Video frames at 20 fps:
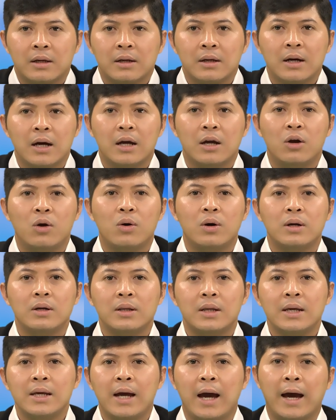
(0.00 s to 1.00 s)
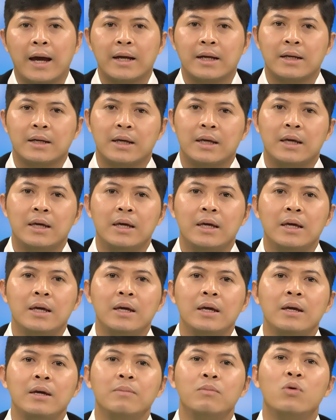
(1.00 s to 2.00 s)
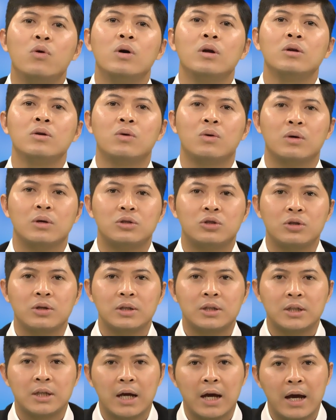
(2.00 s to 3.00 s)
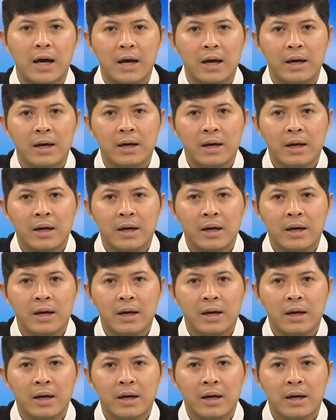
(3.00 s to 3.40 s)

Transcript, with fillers: người luôn đi hành ý muốn của Chúa Cha